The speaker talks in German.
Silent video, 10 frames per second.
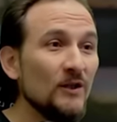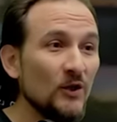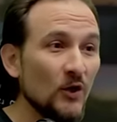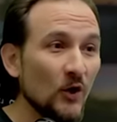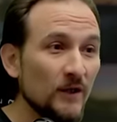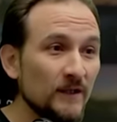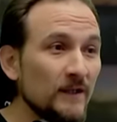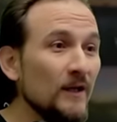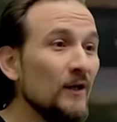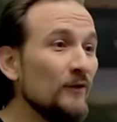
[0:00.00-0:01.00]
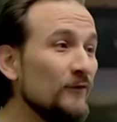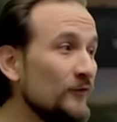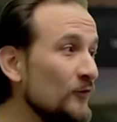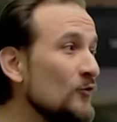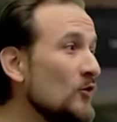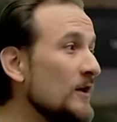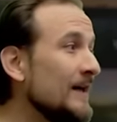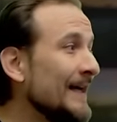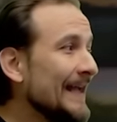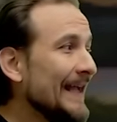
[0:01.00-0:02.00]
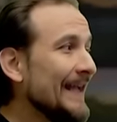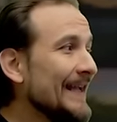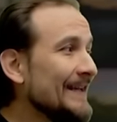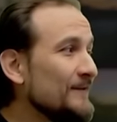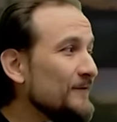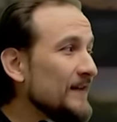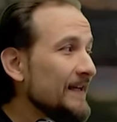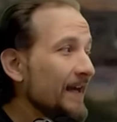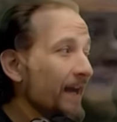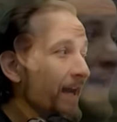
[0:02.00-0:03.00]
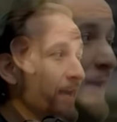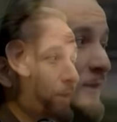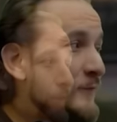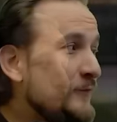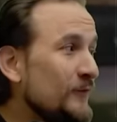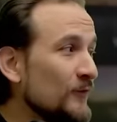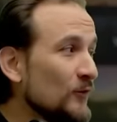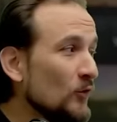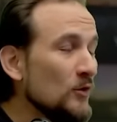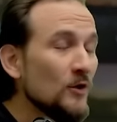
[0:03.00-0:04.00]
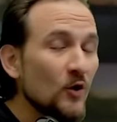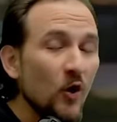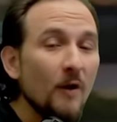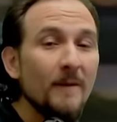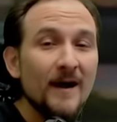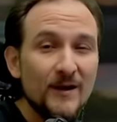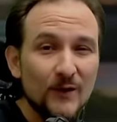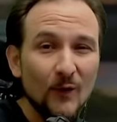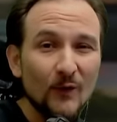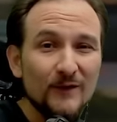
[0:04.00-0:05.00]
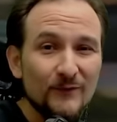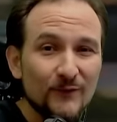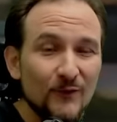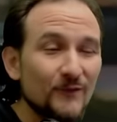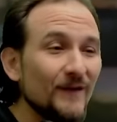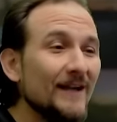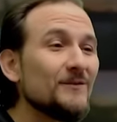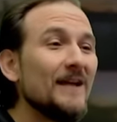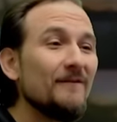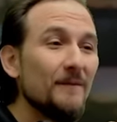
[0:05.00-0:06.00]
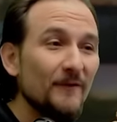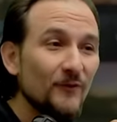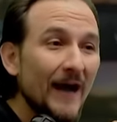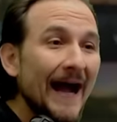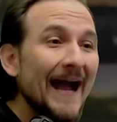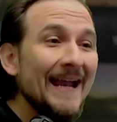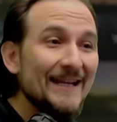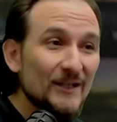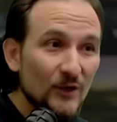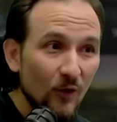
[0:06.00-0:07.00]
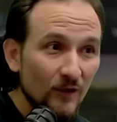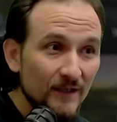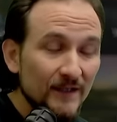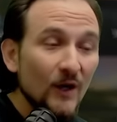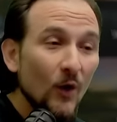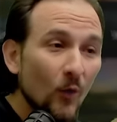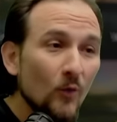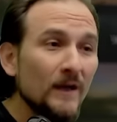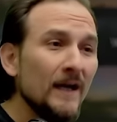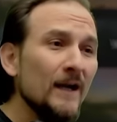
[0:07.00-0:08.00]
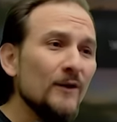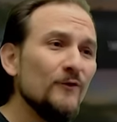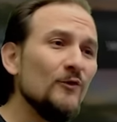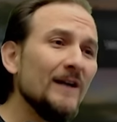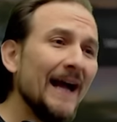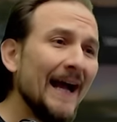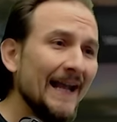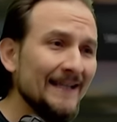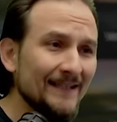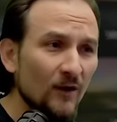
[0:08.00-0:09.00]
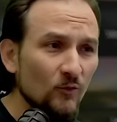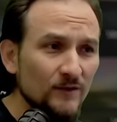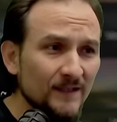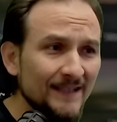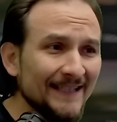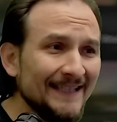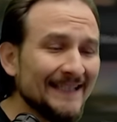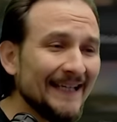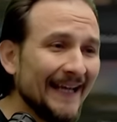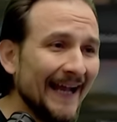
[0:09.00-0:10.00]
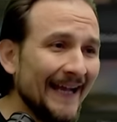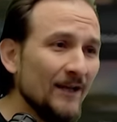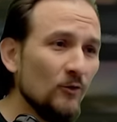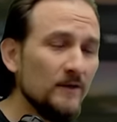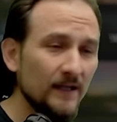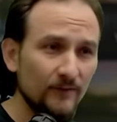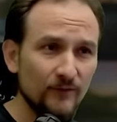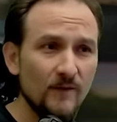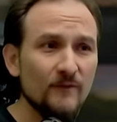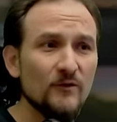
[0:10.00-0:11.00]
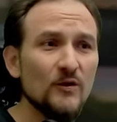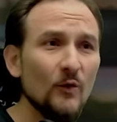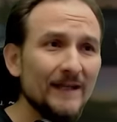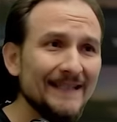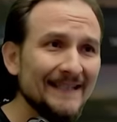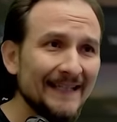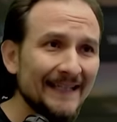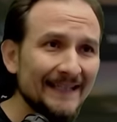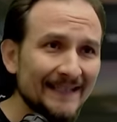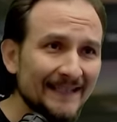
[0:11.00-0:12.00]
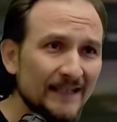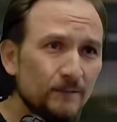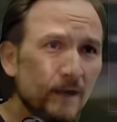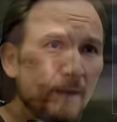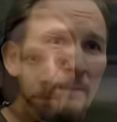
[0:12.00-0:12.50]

können für entweder 0,95, also sagen wir mal für ein Gold oder für 1395 Silber.